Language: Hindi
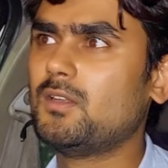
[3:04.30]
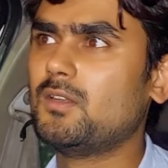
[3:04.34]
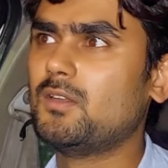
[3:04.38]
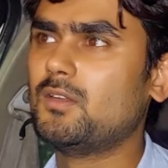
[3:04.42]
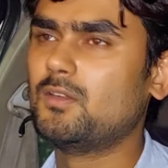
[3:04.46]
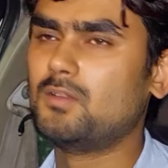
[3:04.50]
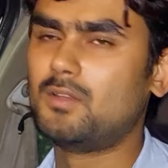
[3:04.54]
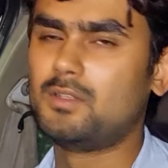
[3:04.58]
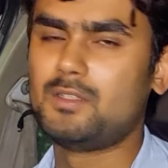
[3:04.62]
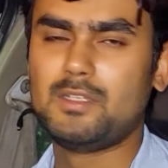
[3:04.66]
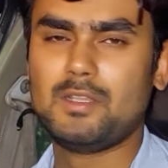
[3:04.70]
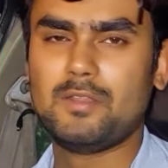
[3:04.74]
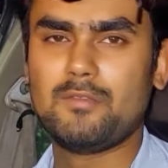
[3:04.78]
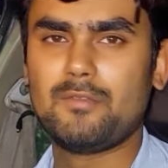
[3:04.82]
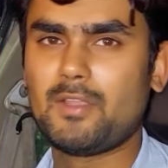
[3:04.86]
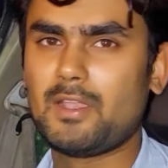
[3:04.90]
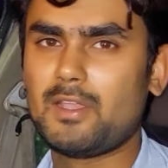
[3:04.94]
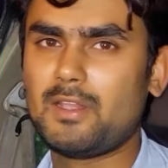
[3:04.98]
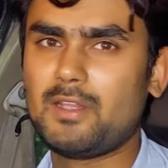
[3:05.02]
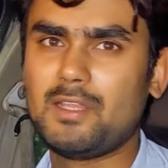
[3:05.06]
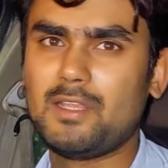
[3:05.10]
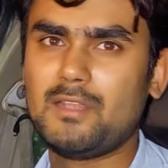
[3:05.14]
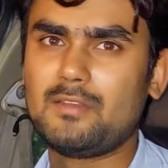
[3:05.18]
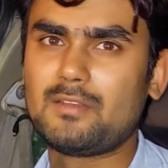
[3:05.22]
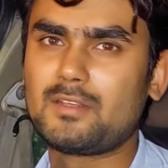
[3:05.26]
और ये
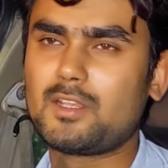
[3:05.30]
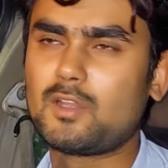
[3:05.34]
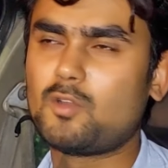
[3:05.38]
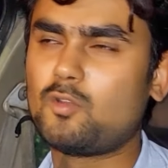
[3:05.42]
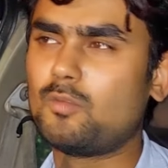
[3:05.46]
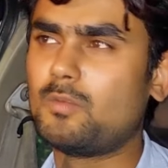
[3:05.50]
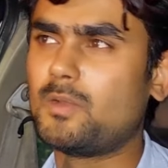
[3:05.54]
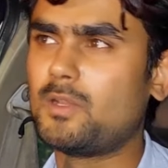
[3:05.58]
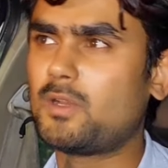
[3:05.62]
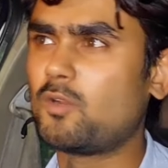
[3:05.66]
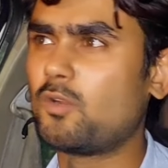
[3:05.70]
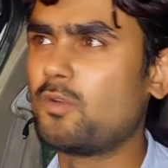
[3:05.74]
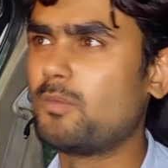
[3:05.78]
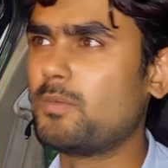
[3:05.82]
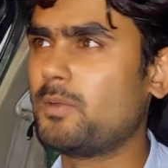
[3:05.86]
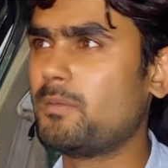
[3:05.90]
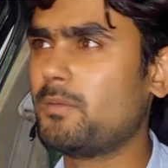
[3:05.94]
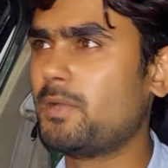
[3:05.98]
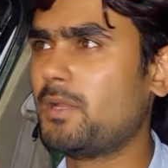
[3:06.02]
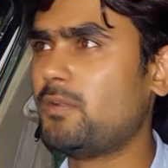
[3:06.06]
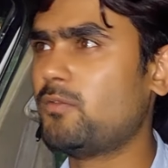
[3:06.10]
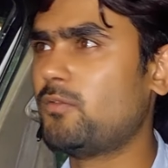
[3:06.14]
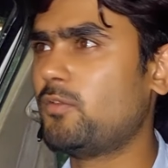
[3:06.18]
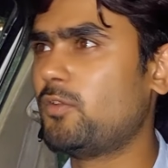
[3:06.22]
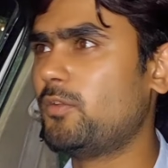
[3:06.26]
फ़ायदा है इसका ओबर गो में
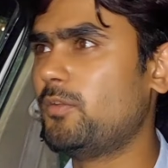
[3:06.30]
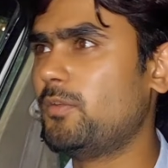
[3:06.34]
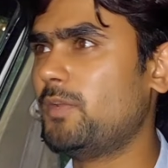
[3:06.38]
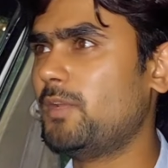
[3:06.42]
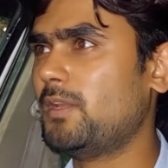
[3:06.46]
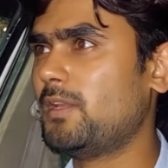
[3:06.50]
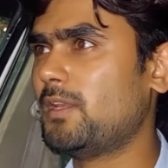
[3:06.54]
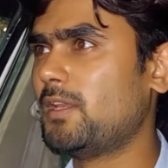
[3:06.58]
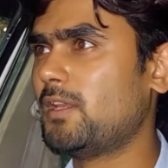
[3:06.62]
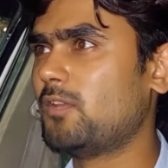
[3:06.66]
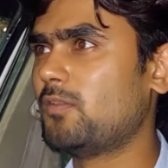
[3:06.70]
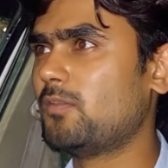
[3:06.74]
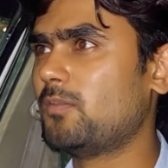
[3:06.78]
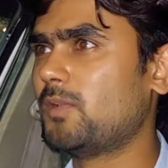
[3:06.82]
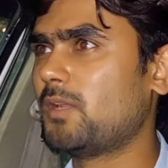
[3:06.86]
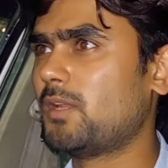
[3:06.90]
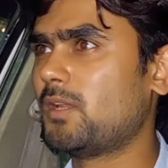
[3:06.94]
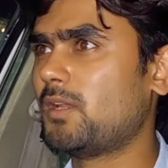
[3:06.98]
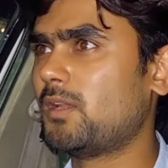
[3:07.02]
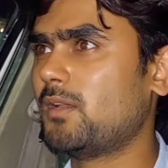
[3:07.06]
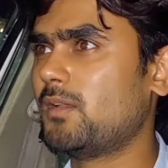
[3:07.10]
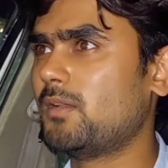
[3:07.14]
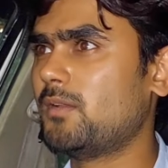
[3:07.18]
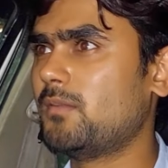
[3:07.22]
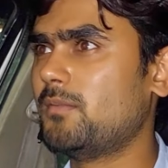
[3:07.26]
भाई वही मिलता है तुम्हारा